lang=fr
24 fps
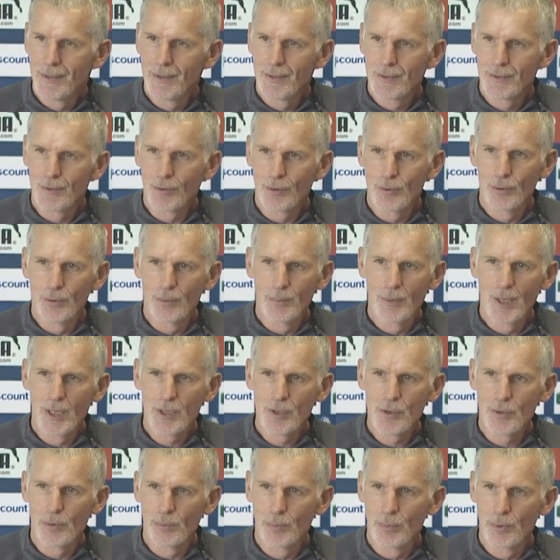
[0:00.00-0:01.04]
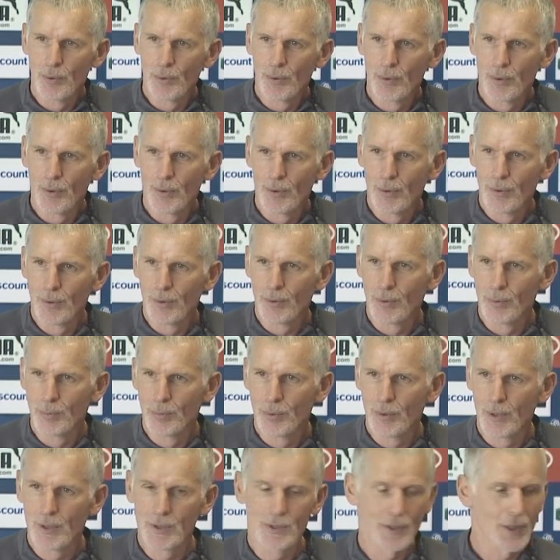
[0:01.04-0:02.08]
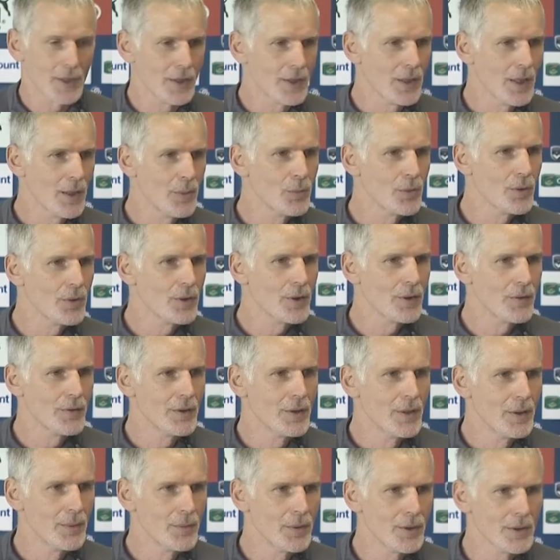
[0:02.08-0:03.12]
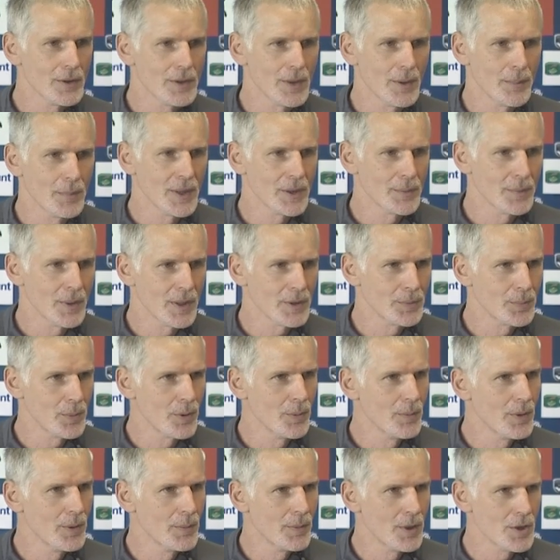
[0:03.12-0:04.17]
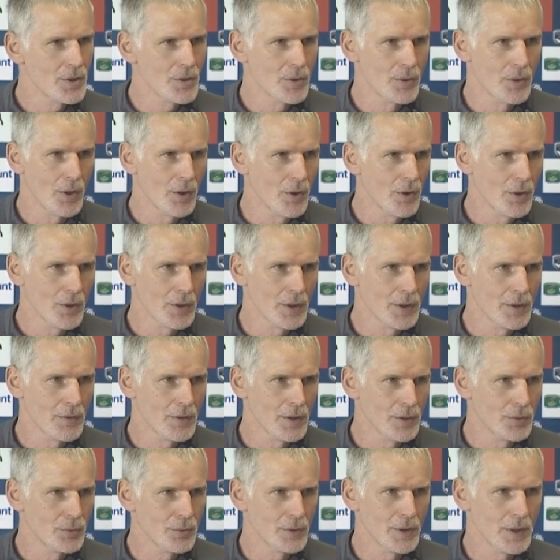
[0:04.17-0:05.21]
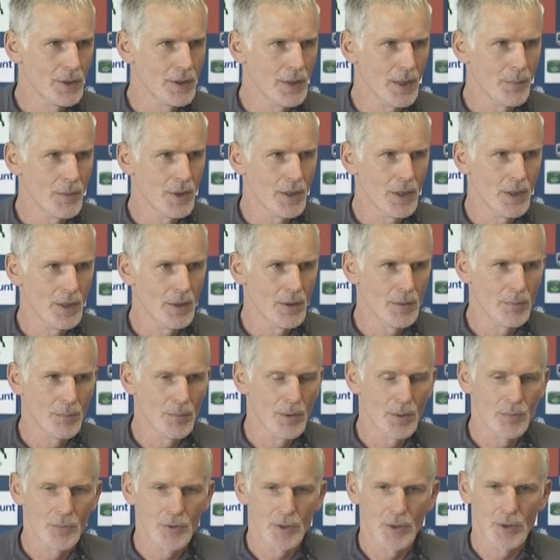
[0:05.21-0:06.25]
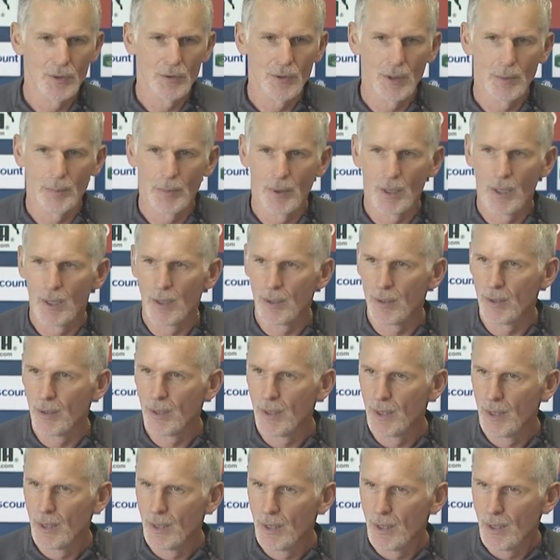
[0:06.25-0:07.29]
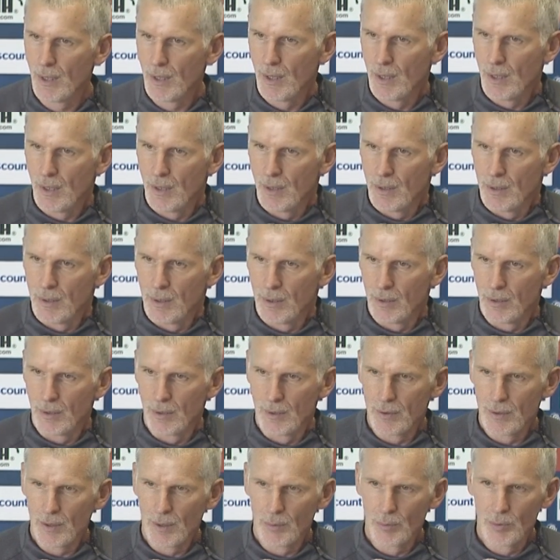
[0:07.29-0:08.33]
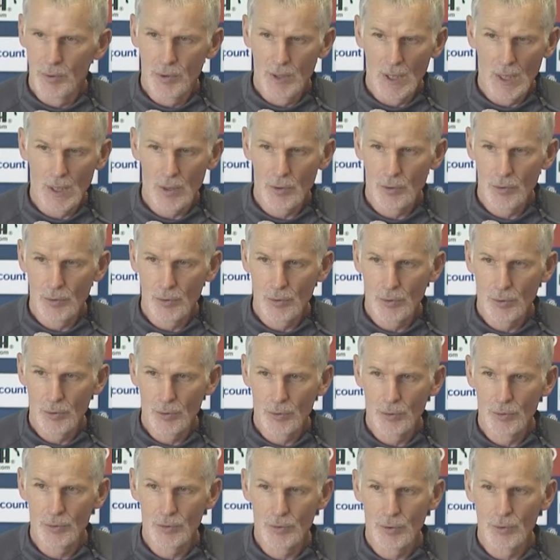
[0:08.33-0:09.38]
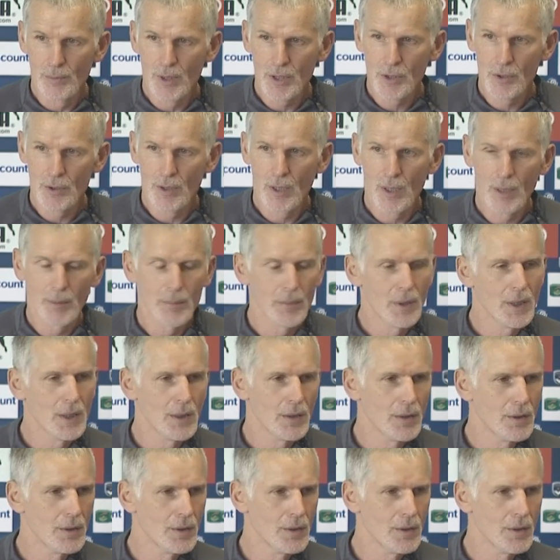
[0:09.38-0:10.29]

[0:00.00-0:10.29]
dans deux matchs, on peut, on peut être cinquième. Donc évidemment, ça passe par ce premier match de Lorient qui va tout déterminer, même si on n'est pas euh, tributaire que, de ce match-là. Mais